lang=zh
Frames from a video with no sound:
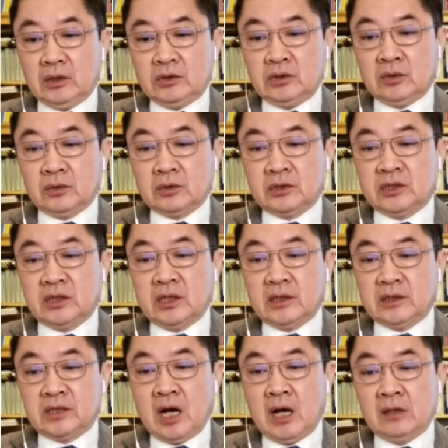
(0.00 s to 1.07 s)
就是
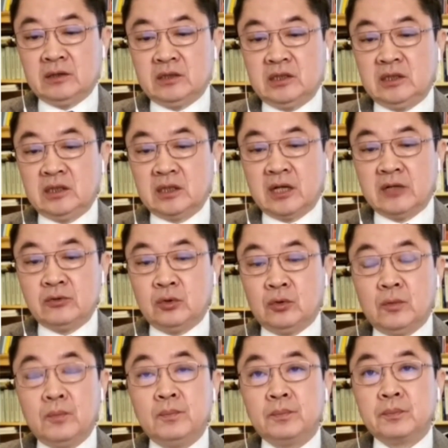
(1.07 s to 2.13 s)
长期的跟
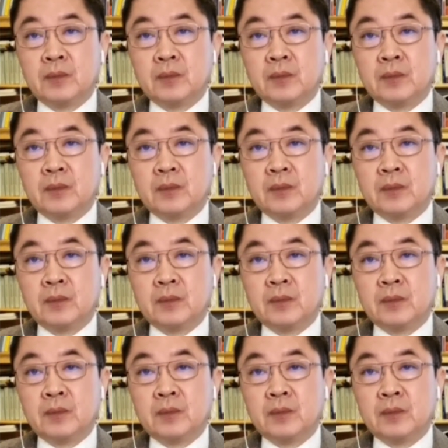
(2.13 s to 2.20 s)
踪，